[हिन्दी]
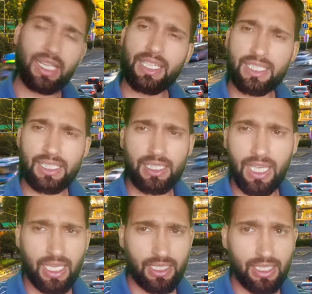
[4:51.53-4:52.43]
कंडीशन
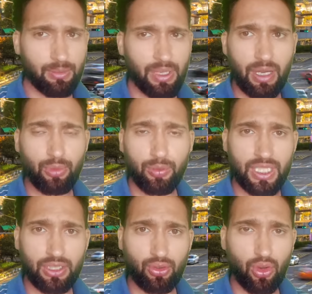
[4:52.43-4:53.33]
क्या है ये मैं आपको
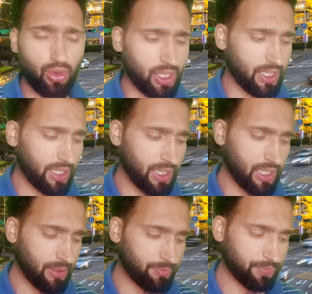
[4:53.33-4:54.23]
बता चुका हूँ ऑलरेडी ठीक है